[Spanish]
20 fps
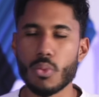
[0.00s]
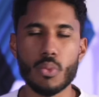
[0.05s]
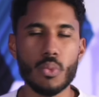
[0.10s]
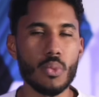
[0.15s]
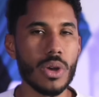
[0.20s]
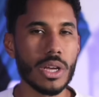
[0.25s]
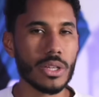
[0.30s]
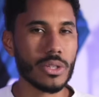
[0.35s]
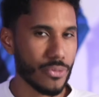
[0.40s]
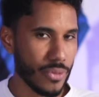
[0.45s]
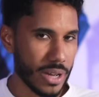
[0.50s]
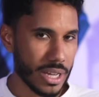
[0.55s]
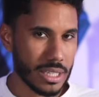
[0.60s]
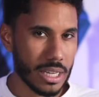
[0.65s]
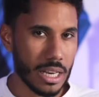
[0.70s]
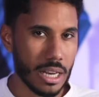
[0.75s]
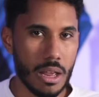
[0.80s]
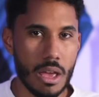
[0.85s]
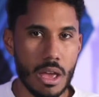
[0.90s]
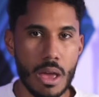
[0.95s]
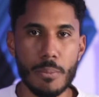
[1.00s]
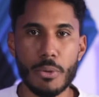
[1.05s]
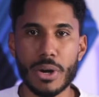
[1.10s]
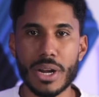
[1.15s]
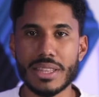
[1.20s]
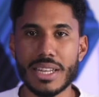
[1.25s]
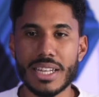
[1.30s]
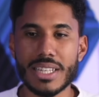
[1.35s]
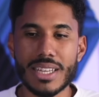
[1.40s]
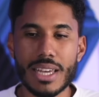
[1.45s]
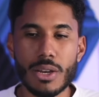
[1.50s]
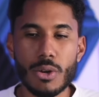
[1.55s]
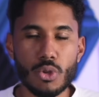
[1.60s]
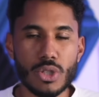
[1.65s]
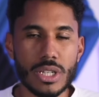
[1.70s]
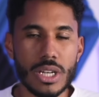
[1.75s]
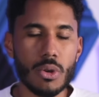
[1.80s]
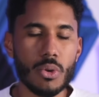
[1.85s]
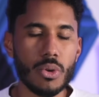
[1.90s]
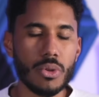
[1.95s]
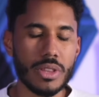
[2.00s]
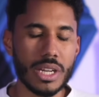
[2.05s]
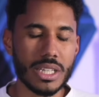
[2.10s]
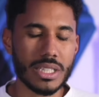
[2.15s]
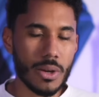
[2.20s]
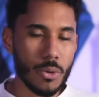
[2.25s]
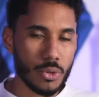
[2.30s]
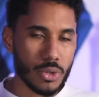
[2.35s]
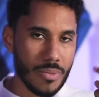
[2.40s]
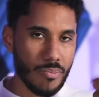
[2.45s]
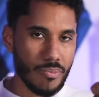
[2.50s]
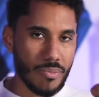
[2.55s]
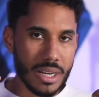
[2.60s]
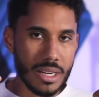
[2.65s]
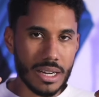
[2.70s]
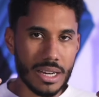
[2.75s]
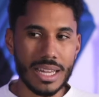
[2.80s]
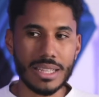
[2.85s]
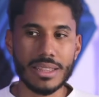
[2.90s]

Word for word: no es fácil porque tienes que luchar contra esa voz interna